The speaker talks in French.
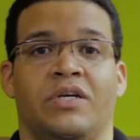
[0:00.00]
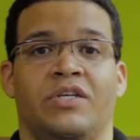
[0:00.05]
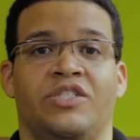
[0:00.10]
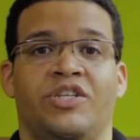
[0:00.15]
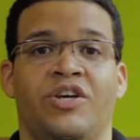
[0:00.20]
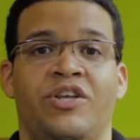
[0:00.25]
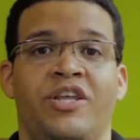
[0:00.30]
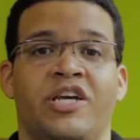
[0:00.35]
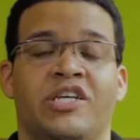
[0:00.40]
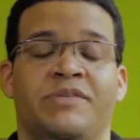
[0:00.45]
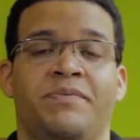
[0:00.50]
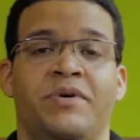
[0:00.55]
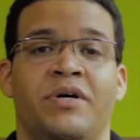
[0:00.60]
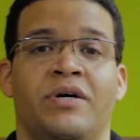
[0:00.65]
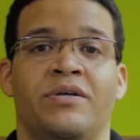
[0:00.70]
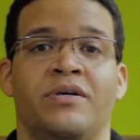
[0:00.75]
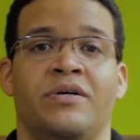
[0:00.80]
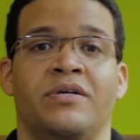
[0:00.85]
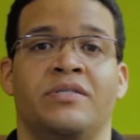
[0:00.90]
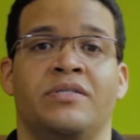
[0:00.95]
J'ai une
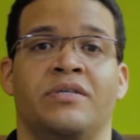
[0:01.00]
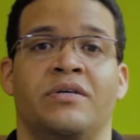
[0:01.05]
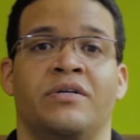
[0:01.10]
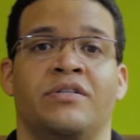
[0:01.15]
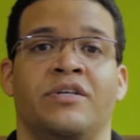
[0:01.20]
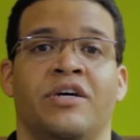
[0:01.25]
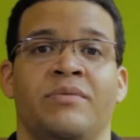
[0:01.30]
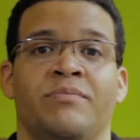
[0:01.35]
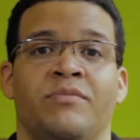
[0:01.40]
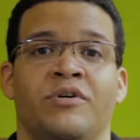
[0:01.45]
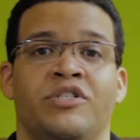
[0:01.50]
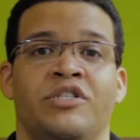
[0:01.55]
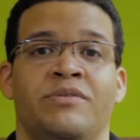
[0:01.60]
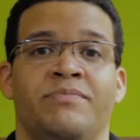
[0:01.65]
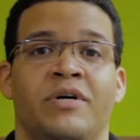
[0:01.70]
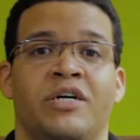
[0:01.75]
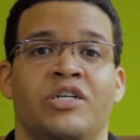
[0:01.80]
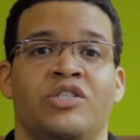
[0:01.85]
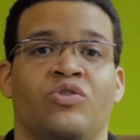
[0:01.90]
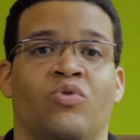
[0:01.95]
expérience en traitement
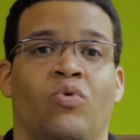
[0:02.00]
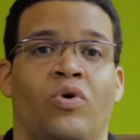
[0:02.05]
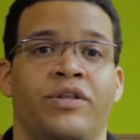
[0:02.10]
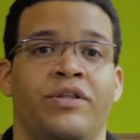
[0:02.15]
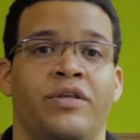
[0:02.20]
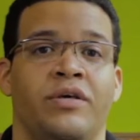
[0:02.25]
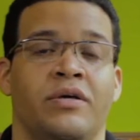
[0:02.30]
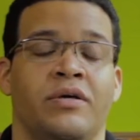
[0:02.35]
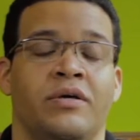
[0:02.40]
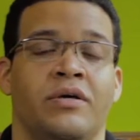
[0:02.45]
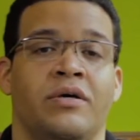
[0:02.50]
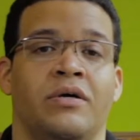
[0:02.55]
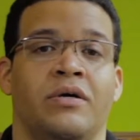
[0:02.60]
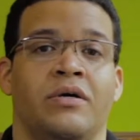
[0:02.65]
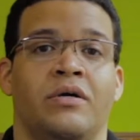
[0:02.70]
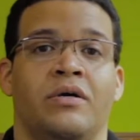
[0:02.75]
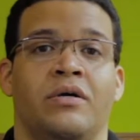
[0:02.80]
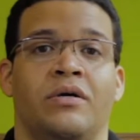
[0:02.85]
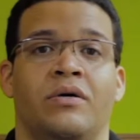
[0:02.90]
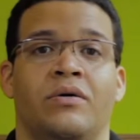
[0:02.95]
d'images 3D
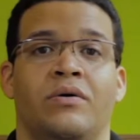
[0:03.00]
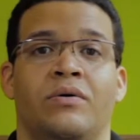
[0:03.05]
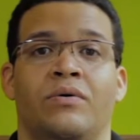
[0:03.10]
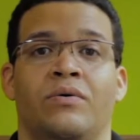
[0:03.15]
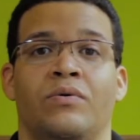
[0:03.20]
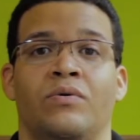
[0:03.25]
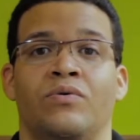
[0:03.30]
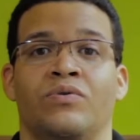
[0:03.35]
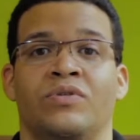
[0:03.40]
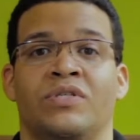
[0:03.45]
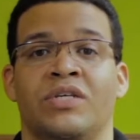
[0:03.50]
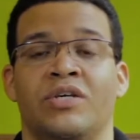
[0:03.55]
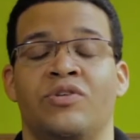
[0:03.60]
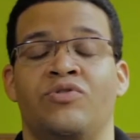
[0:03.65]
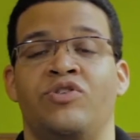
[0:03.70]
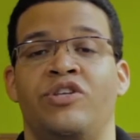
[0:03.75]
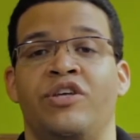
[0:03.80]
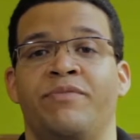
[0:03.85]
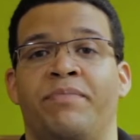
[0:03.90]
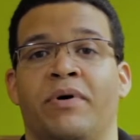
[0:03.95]
au sein
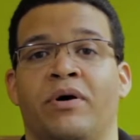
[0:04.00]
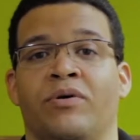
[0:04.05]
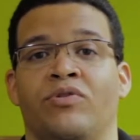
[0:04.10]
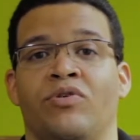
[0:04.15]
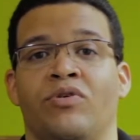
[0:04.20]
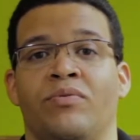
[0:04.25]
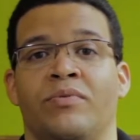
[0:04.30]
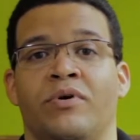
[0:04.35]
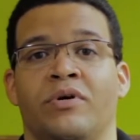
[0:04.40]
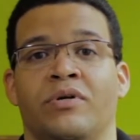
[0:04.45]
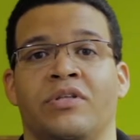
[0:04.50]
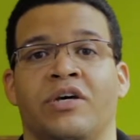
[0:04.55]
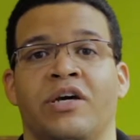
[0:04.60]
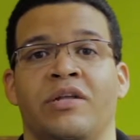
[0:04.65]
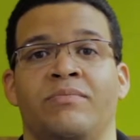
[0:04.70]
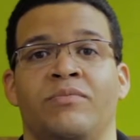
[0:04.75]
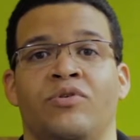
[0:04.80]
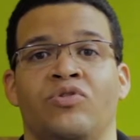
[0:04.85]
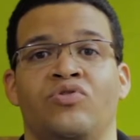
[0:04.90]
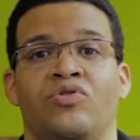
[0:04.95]
du département
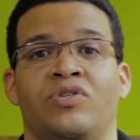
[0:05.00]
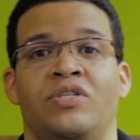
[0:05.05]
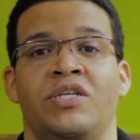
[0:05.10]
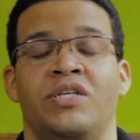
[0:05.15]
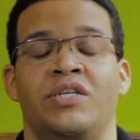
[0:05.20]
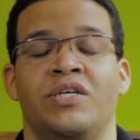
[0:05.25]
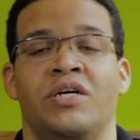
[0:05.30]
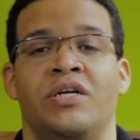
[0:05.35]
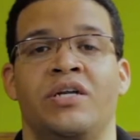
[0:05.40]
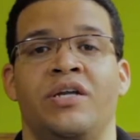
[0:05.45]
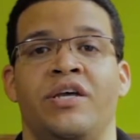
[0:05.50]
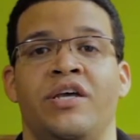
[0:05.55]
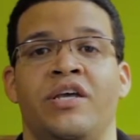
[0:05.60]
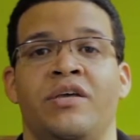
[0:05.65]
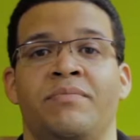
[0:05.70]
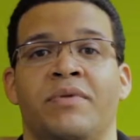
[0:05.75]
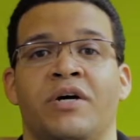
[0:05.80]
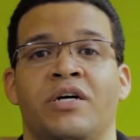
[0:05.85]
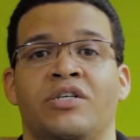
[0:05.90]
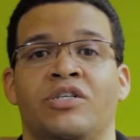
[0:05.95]
traitement du signal et
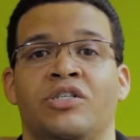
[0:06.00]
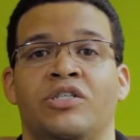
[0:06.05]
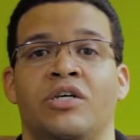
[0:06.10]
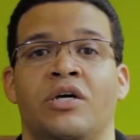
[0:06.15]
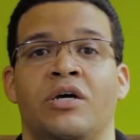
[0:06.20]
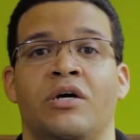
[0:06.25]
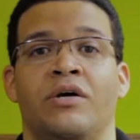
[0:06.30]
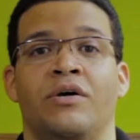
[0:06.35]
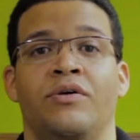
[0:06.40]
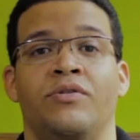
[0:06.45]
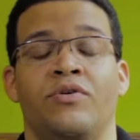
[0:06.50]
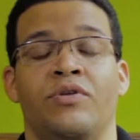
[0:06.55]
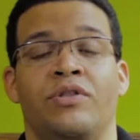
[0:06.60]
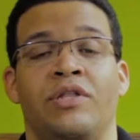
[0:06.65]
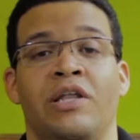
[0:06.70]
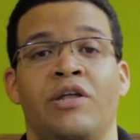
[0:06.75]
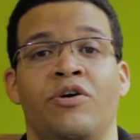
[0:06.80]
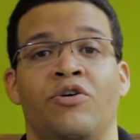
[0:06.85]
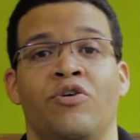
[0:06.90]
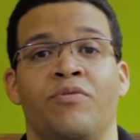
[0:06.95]
images de
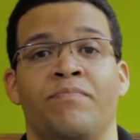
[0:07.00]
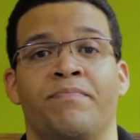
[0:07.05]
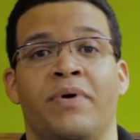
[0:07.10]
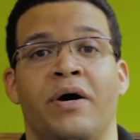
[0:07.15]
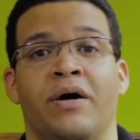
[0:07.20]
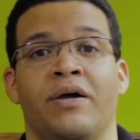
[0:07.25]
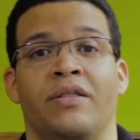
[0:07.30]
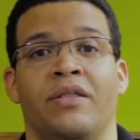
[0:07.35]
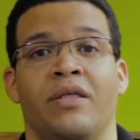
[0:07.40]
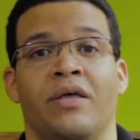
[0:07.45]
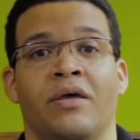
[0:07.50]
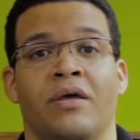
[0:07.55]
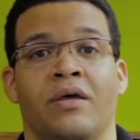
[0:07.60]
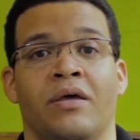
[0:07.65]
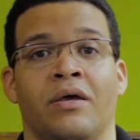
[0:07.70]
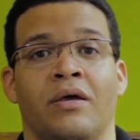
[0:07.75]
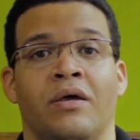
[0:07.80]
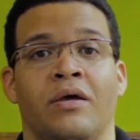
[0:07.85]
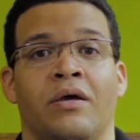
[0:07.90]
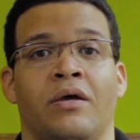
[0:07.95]
Télécom
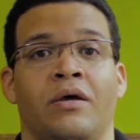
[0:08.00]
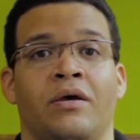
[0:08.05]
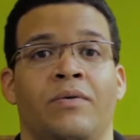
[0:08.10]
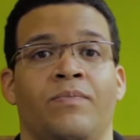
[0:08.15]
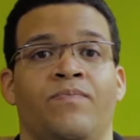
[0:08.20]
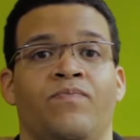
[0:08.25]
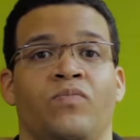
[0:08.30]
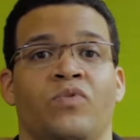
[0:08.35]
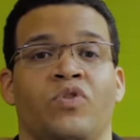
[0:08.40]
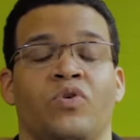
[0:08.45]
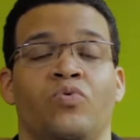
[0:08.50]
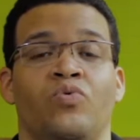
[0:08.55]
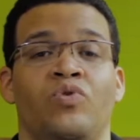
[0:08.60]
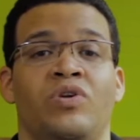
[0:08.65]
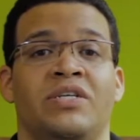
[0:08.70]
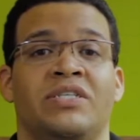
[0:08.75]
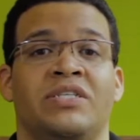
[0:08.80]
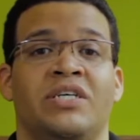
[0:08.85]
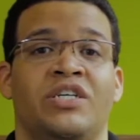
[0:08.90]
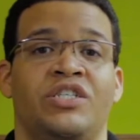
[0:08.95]
Paritech, où
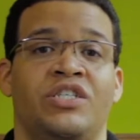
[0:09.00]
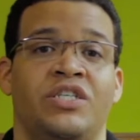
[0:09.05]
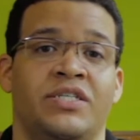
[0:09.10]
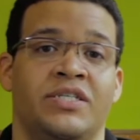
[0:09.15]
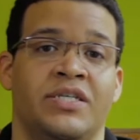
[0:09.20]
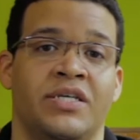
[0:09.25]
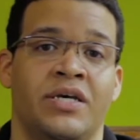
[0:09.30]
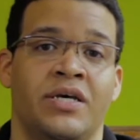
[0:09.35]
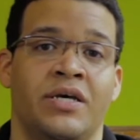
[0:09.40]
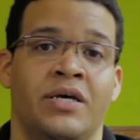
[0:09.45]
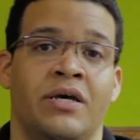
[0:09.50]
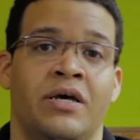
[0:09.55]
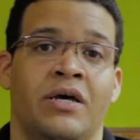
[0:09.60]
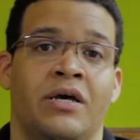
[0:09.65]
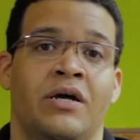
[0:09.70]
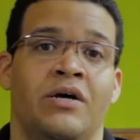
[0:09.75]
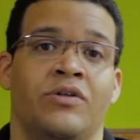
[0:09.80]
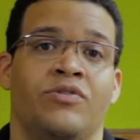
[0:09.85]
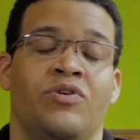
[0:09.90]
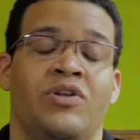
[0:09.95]
il s'agissait
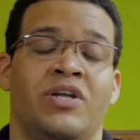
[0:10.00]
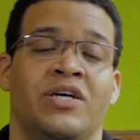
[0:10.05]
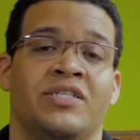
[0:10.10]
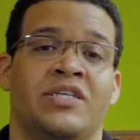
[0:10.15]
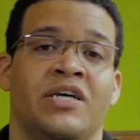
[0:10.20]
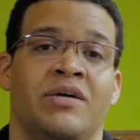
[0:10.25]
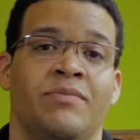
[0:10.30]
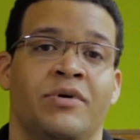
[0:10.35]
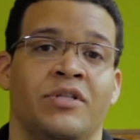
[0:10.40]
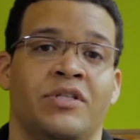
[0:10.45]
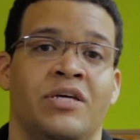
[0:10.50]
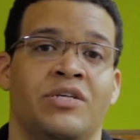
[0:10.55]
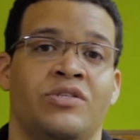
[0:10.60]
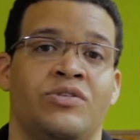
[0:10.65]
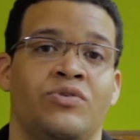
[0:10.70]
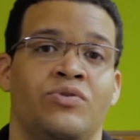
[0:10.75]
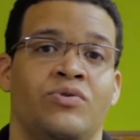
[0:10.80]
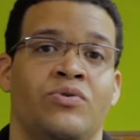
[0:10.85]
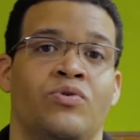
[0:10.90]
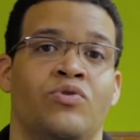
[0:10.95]
de la
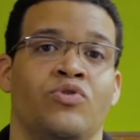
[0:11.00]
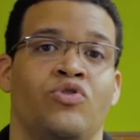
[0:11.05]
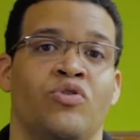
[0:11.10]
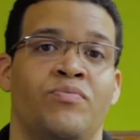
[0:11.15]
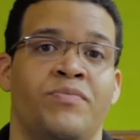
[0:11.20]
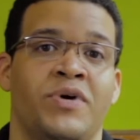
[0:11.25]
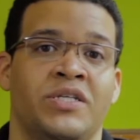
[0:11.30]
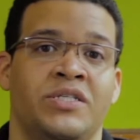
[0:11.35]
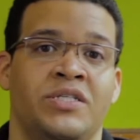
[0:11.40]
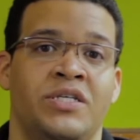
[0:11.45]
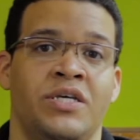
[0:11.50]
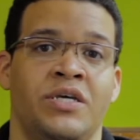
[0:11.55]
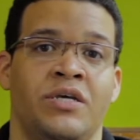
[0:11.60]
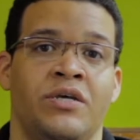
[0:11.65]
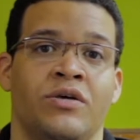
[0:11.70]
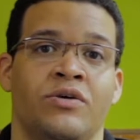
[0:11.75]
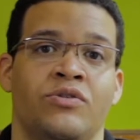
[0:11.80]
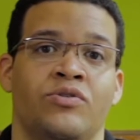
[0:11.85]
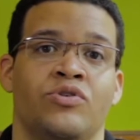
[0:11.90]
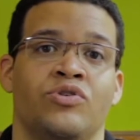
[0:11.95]
segmentation
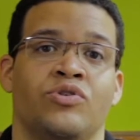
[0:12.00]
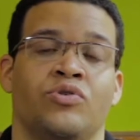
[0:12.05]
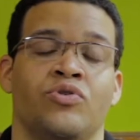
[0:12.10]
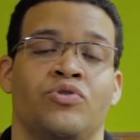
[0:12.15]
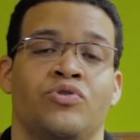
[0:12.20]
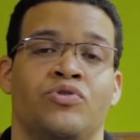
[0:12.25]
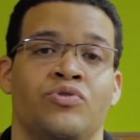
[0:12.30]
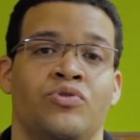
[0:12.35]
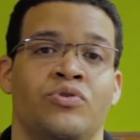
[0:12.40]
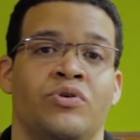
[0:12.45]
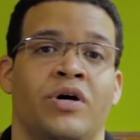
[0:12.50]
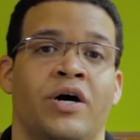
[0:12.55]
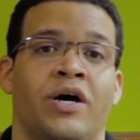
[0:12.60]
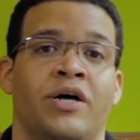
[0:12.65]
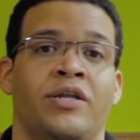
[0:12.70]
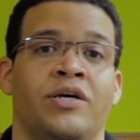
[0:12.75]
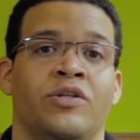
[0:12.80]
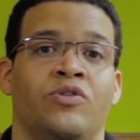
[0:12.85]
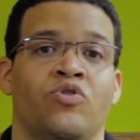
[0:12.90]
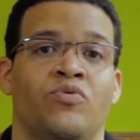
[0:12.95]
automatique de structures
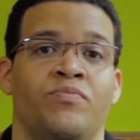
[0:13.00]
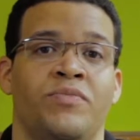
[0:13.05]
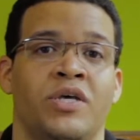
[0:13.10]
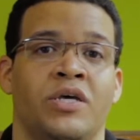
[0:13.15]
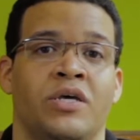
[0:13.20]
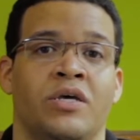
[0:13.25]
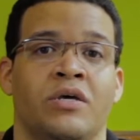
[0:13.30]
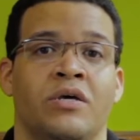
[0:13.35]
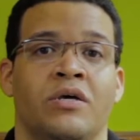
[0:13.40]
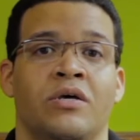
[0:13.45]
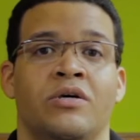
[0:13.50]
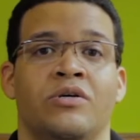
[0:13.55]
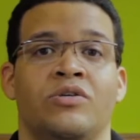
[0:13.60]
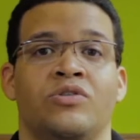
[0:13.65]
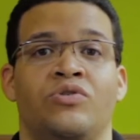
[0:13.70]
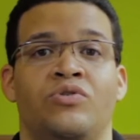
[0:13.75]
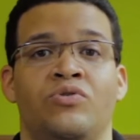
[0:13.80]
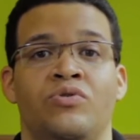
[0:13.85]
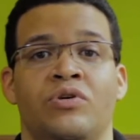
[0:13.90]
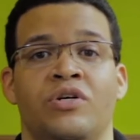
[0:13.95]
anatomiques
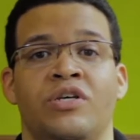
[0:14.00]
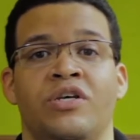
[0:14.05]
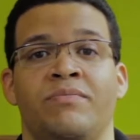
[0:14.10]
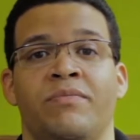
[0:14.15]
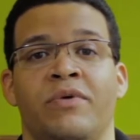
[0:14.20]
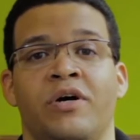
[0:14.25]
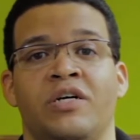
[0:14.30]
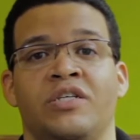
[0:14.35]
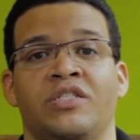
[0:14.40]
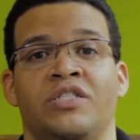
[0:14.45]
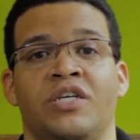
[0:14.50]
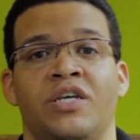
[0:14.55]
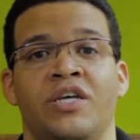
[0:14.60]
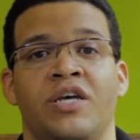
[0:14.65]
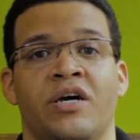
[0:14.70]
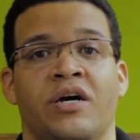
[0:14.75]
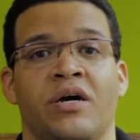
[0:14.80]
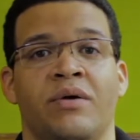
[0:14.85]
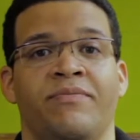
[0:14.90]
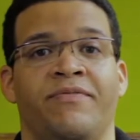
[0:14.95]
sur images
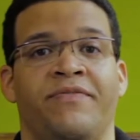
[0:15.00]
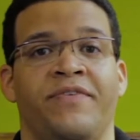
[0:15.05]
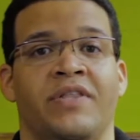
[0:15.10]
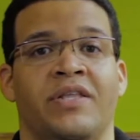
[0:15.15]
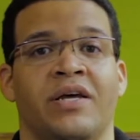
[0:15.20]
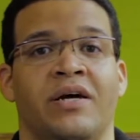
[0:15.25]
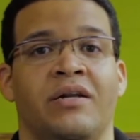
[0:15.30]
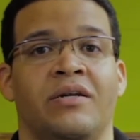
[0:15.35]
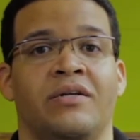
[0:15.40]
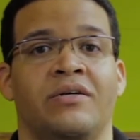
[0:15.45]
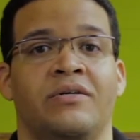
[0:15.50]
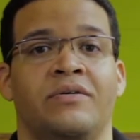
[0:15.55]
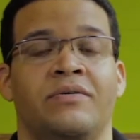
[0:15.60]
IRM fœtale.